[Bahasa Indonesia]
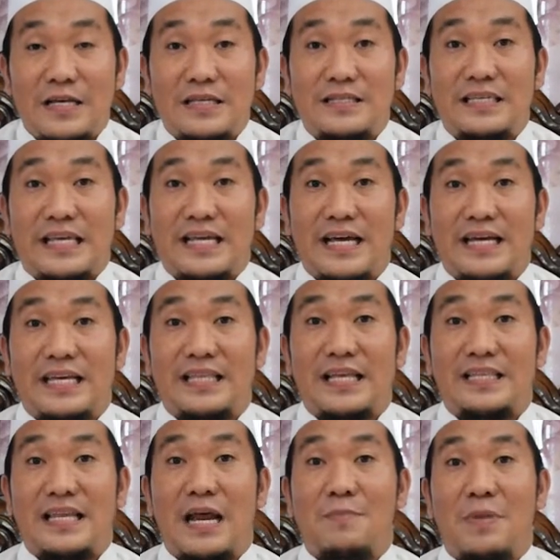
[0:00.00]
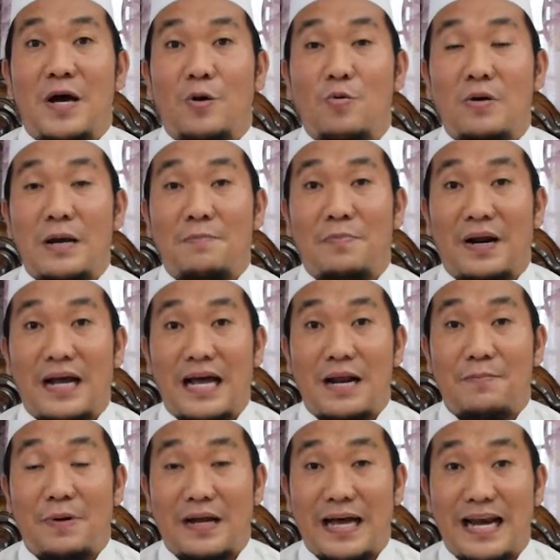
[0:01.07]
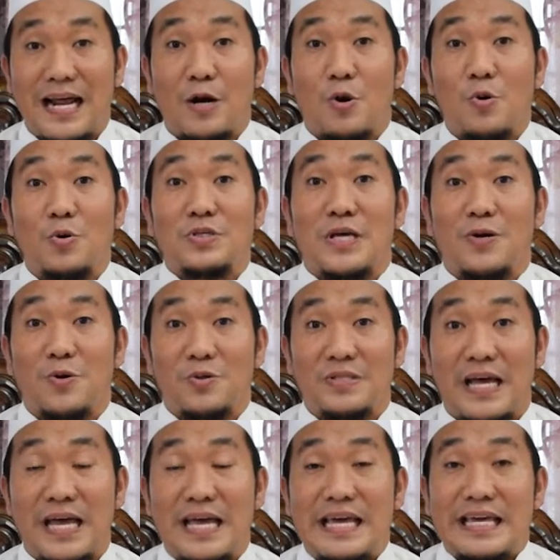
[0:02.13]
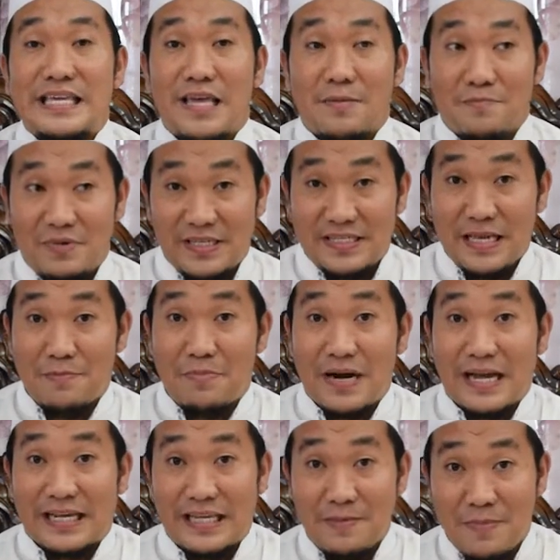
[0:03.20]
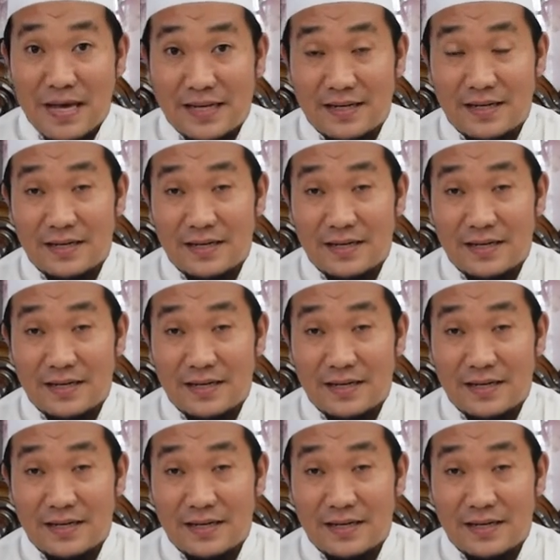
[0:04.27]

sehingga kita tidak melakukan perkara-perkara dosa-dosa yang bisa berakibat